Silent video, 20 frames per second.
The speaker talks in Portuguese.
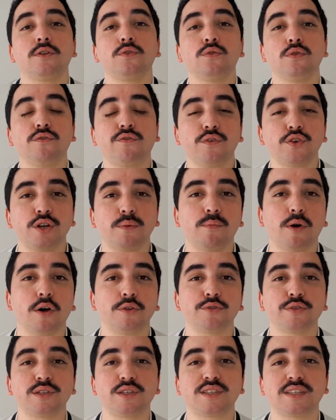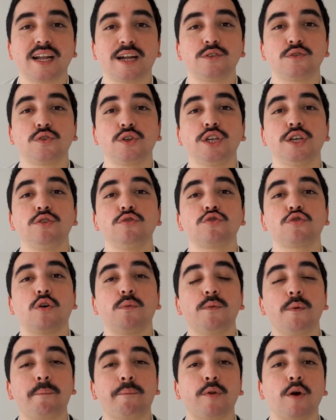no futebol dos Estados Unidos
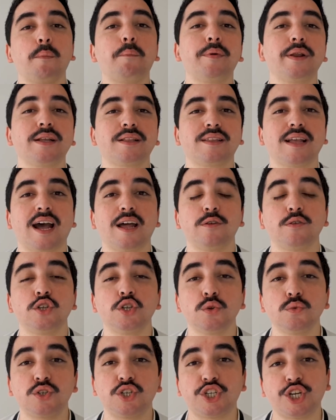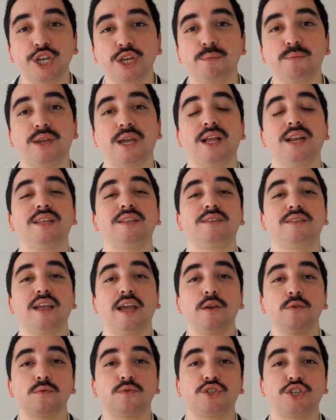como proprietário de um time. Ele
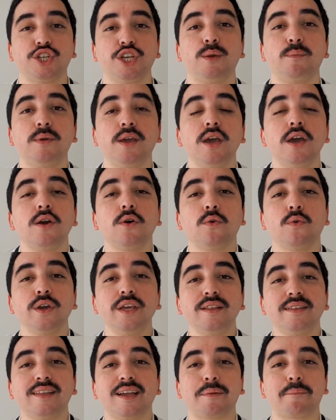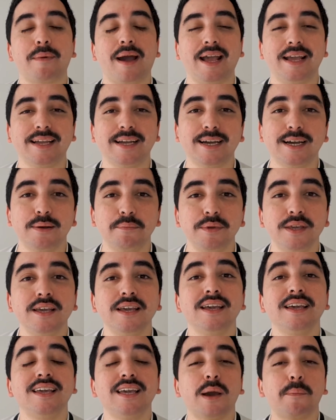tem um time, o Inter
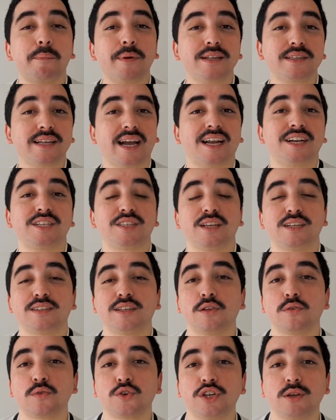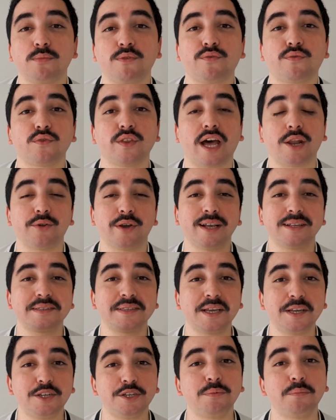Miami, e apesar de ter sido um time fundado
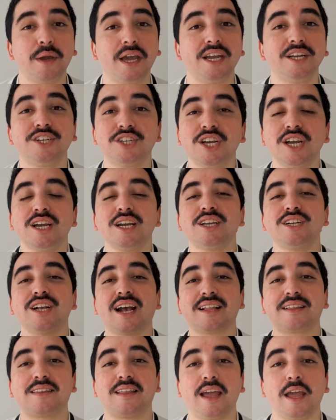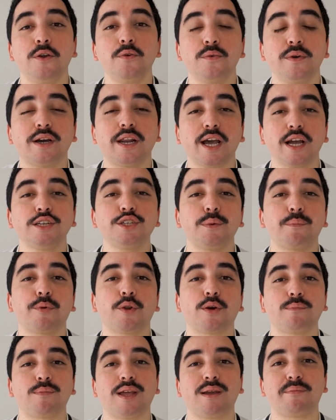recentemente, já tem um grande
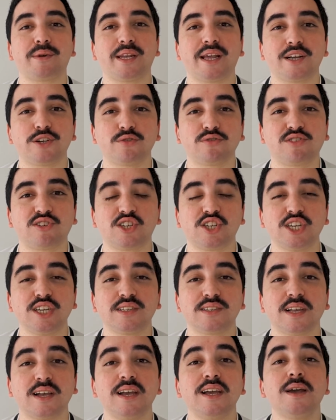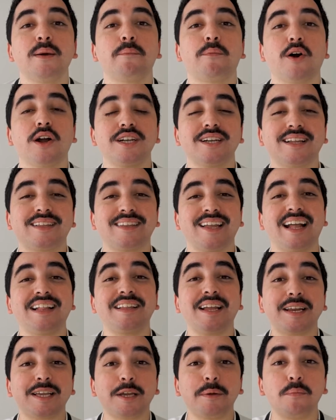problema na justiça, pode até
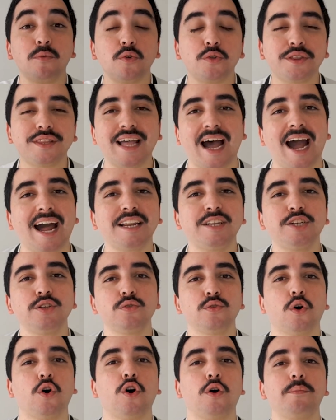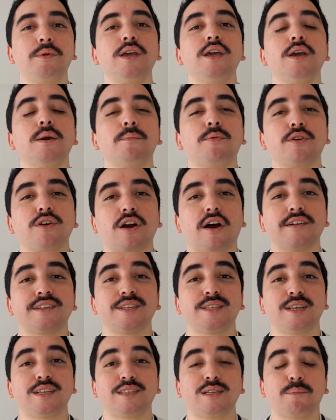ter que mudar de nome por
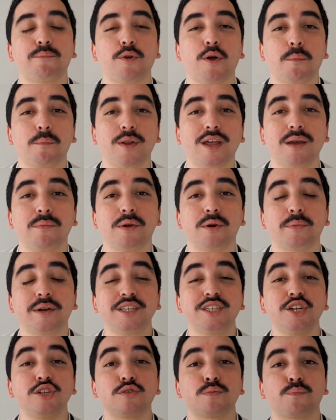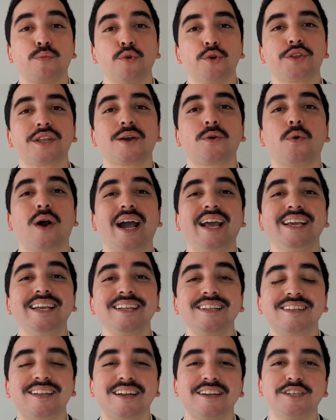causa desse problema. É uma disputa com a
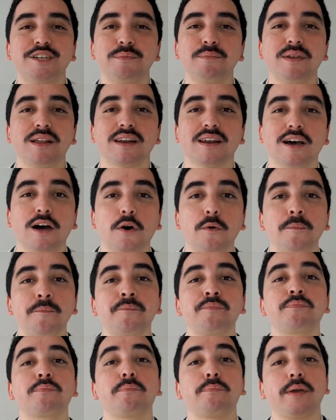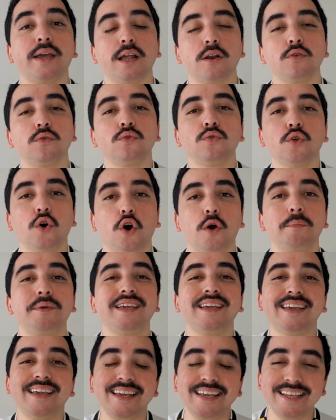Inter de Milão pelo
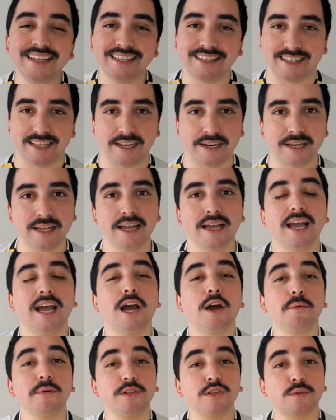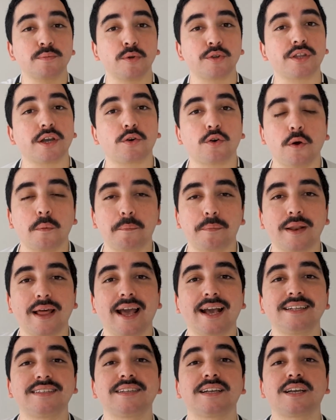nome Inter. É uma disputa
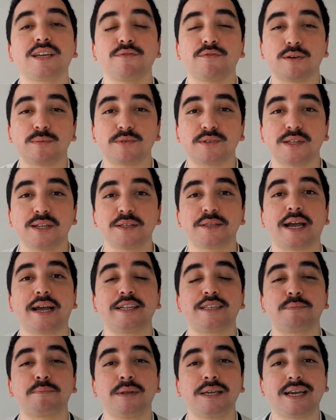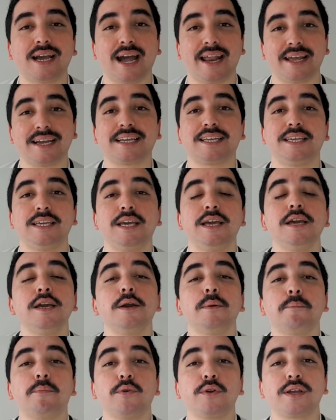complexa que vamos tentar explicar aqui
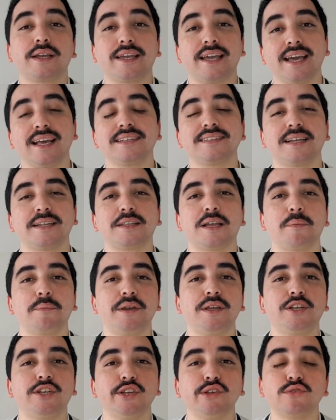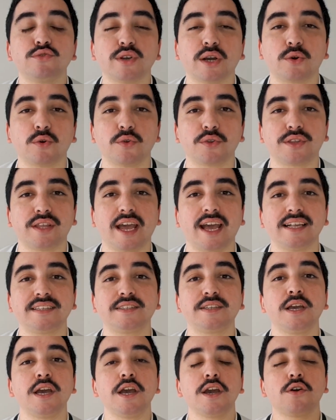por que exatamente isso
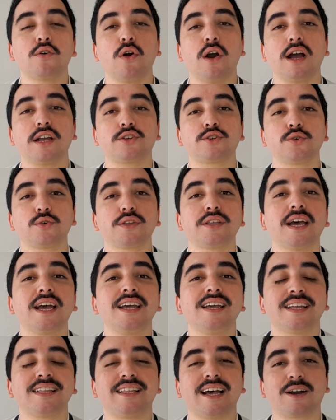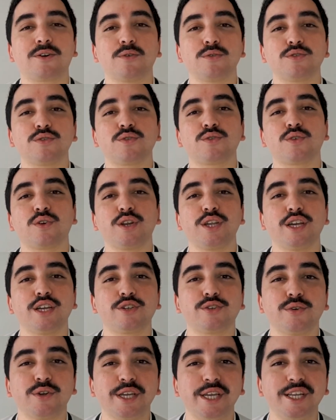acontece com a ajuda da
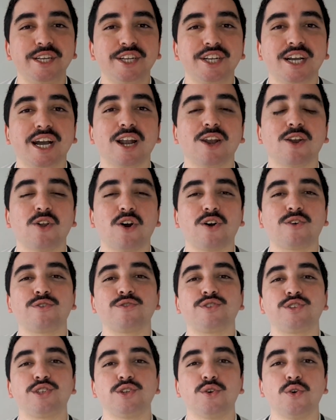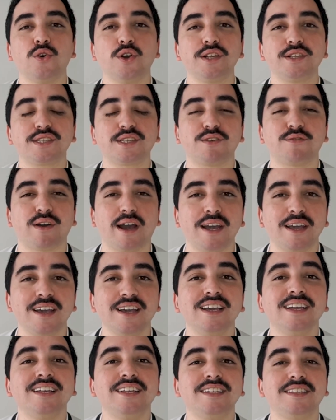consultoria jurídica Locus Iuris, que vai
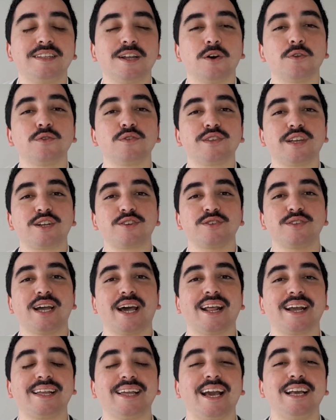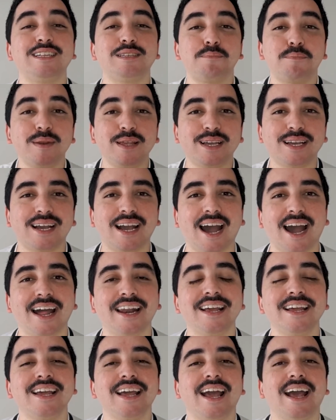então nos ajudar aqui a
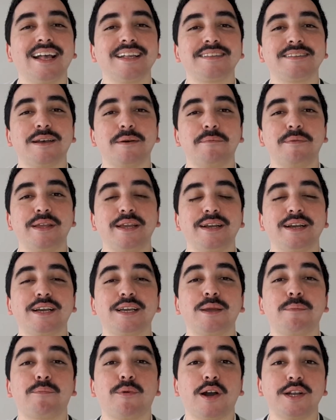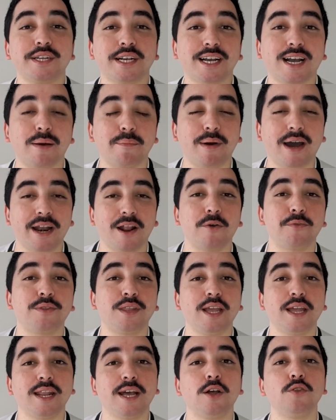explicar essa briga que pode acabar
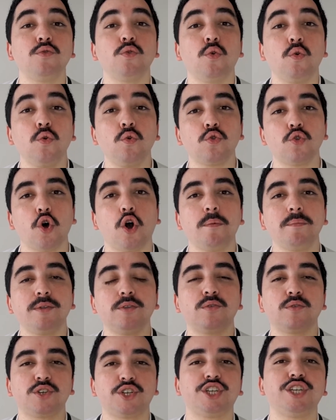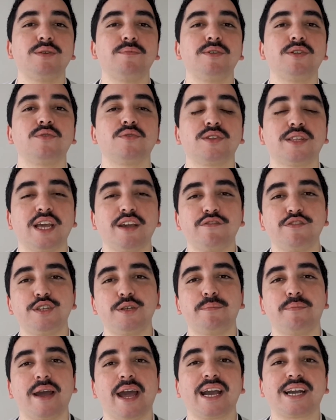alterando o nome do time do
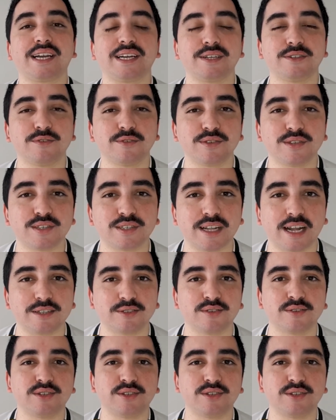David Beckham nos Estados